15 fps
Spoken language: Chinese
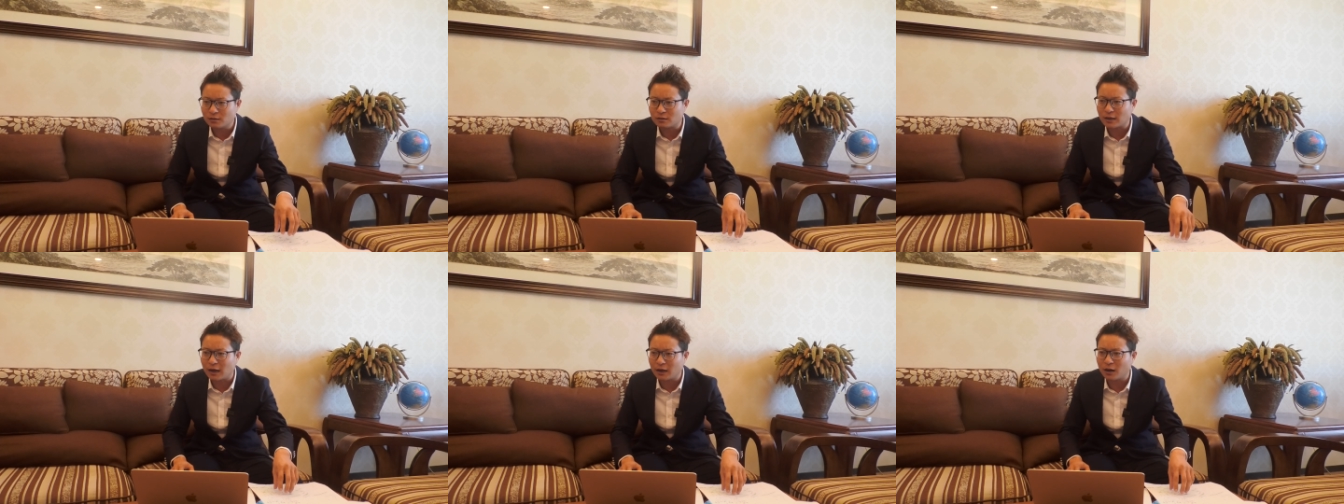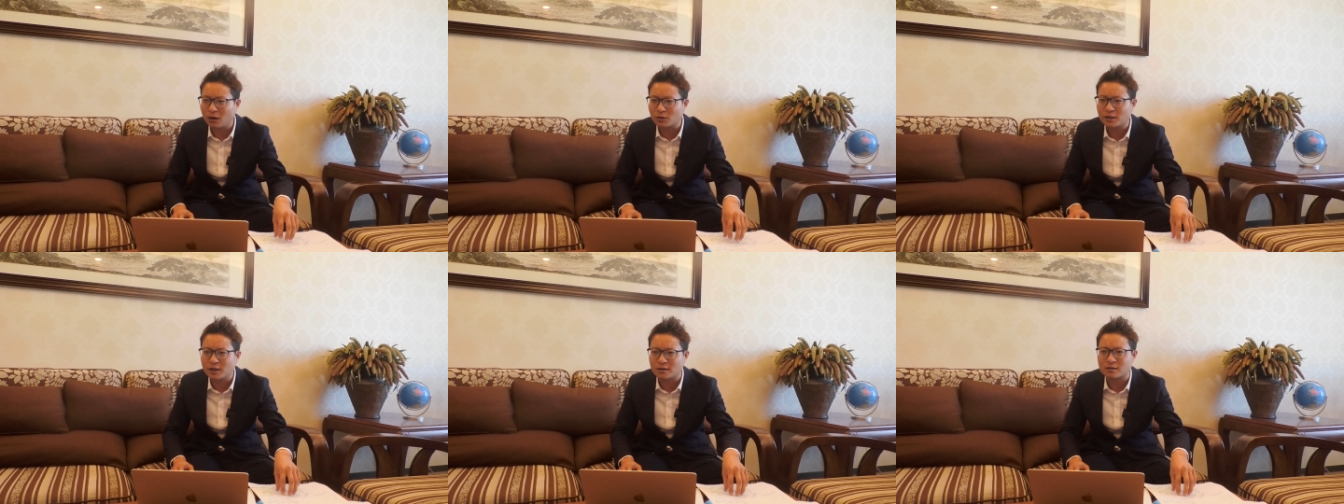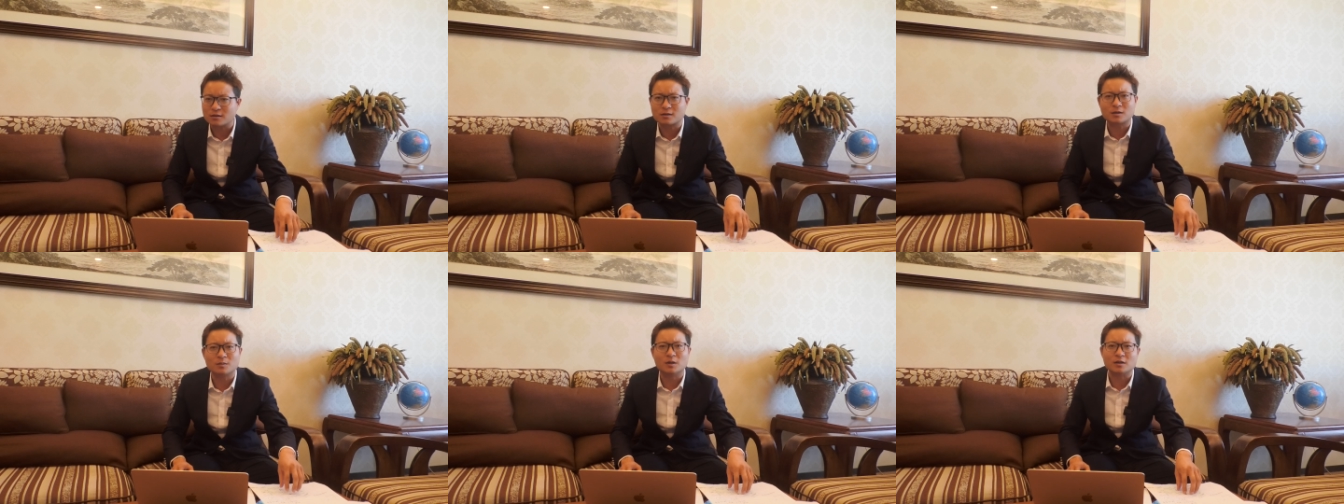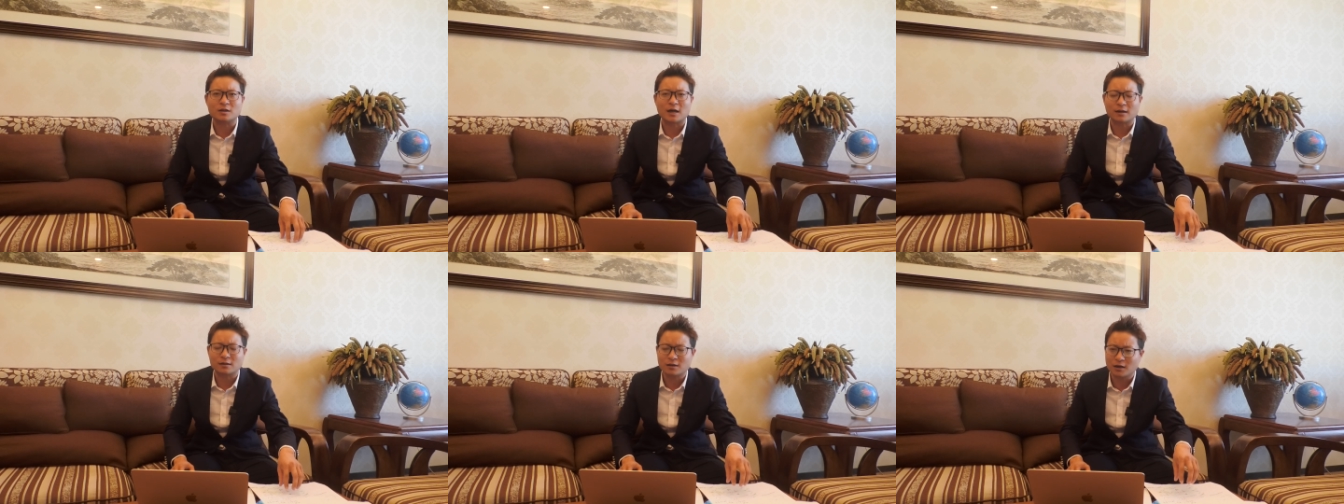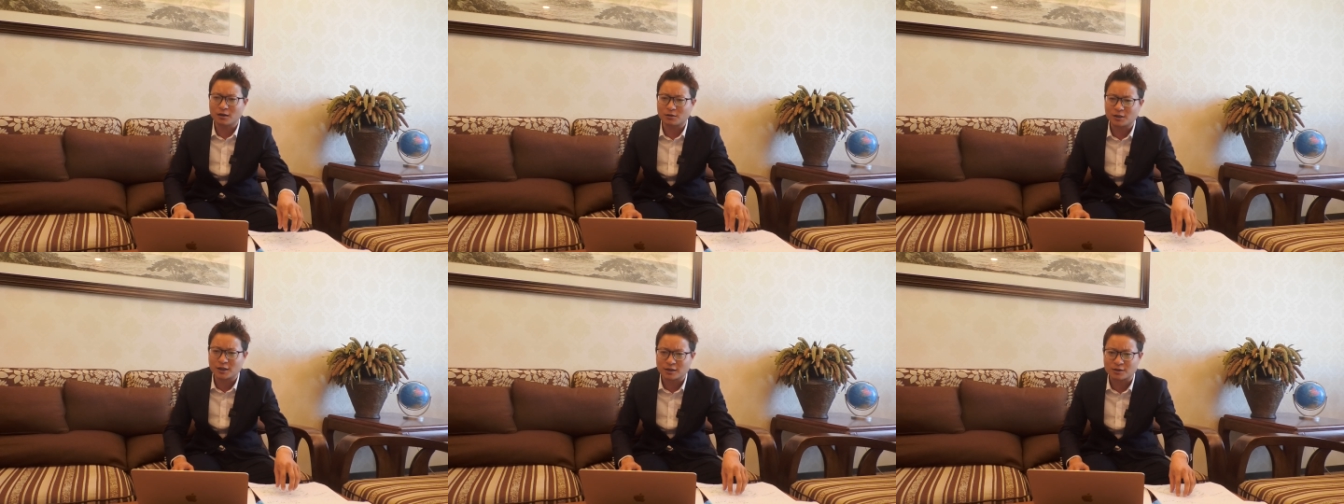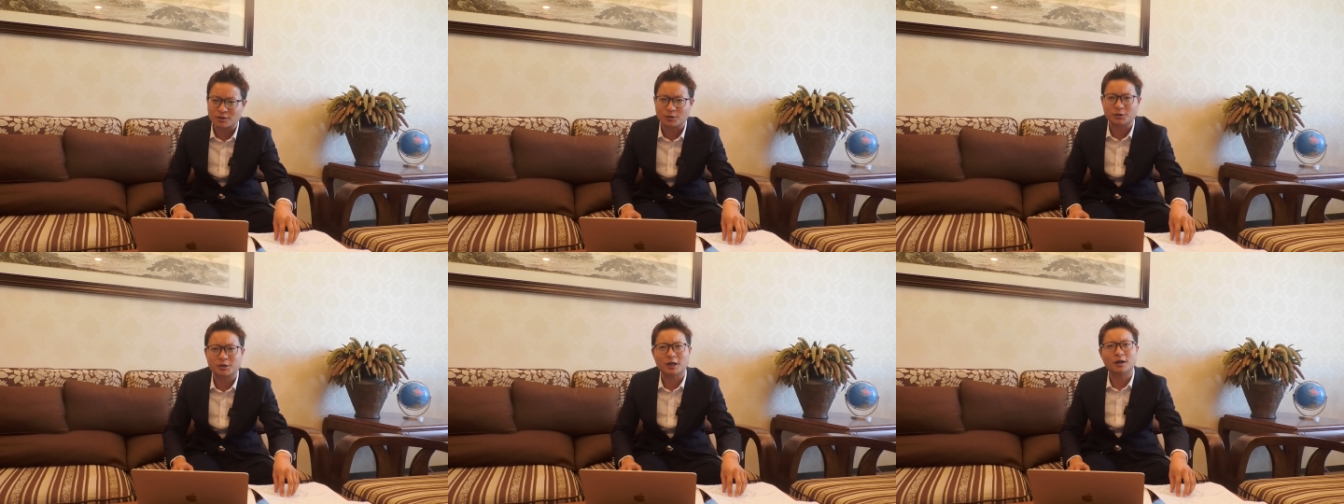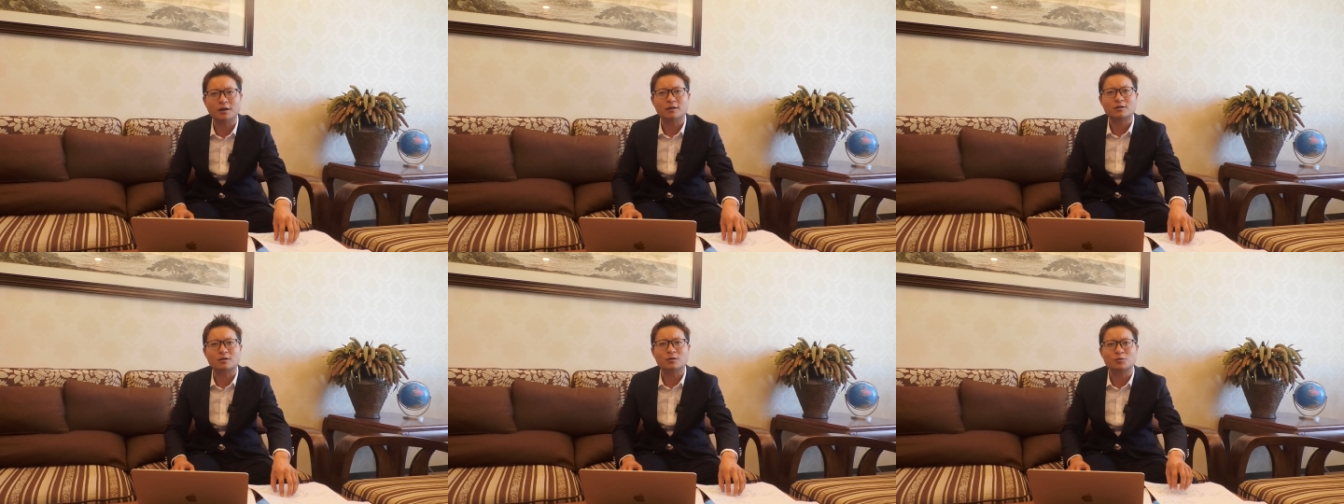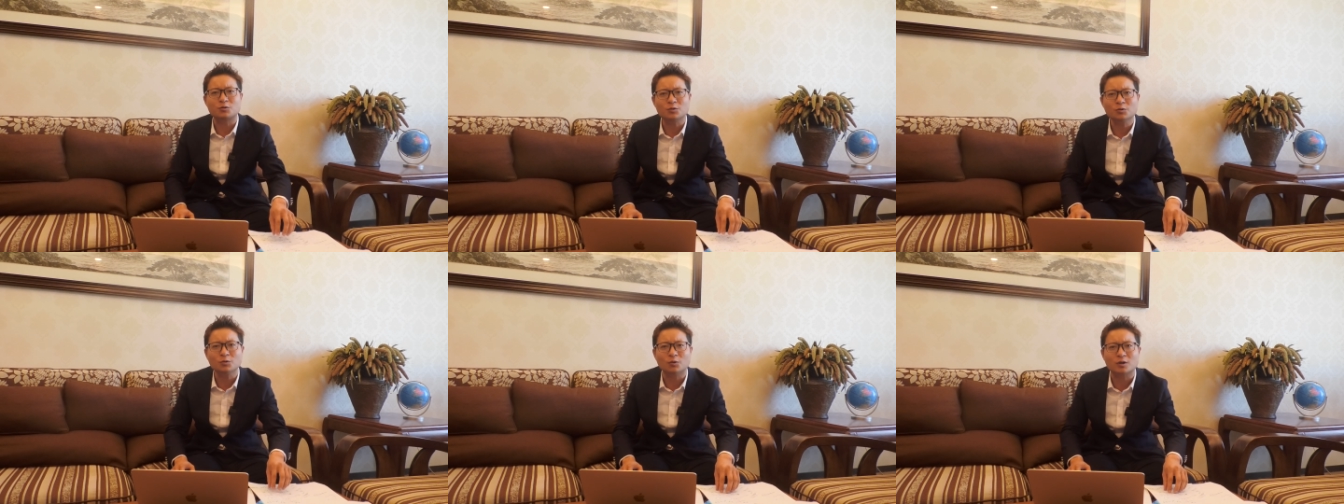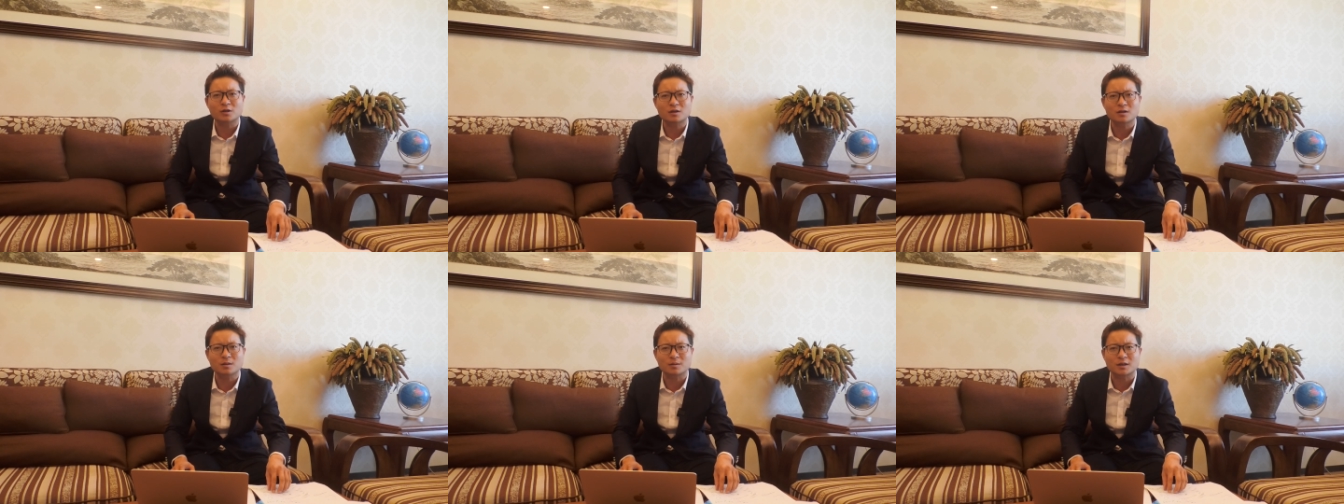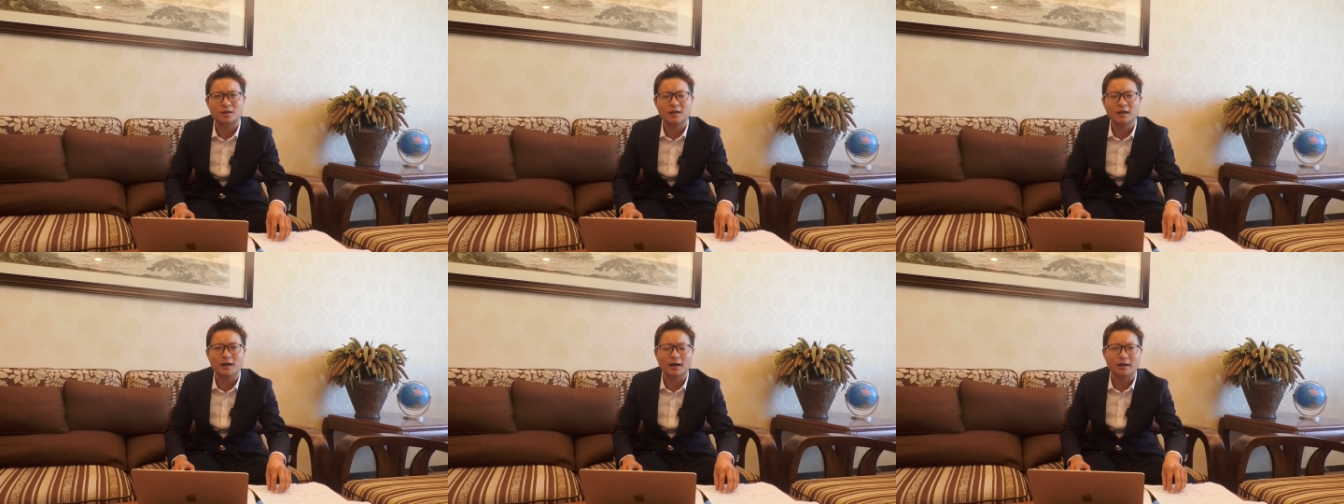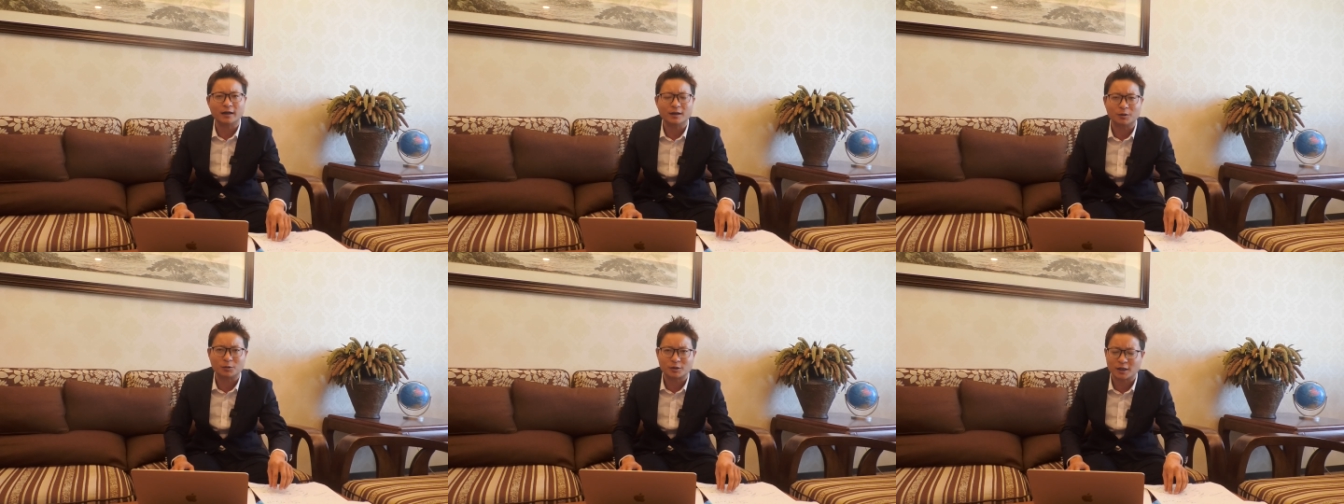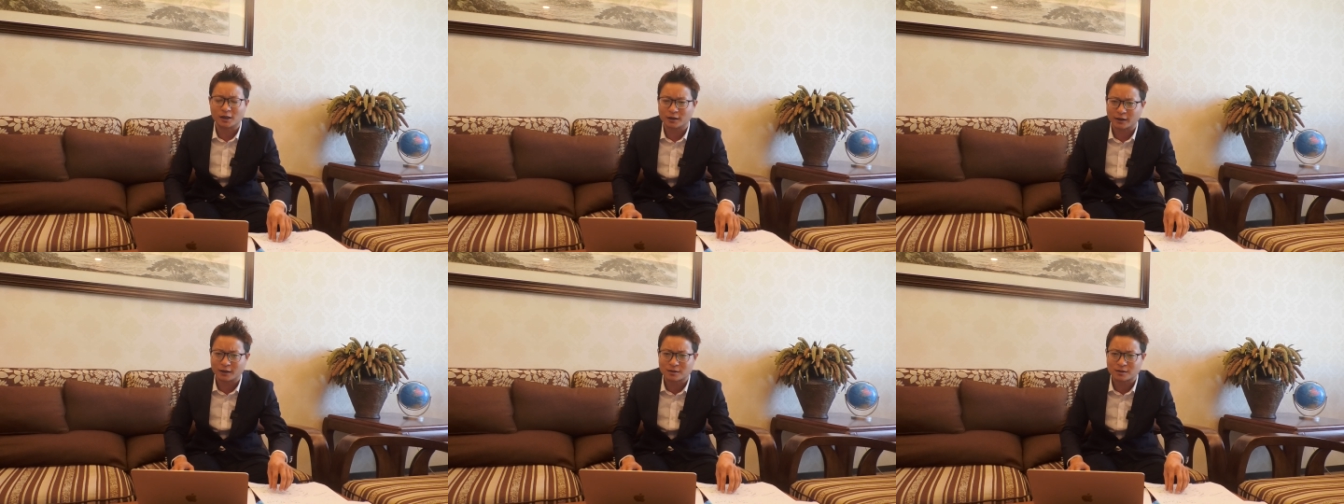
将要限制资本家，将要限制有钱人的时候，中国是不是应该给有钱人、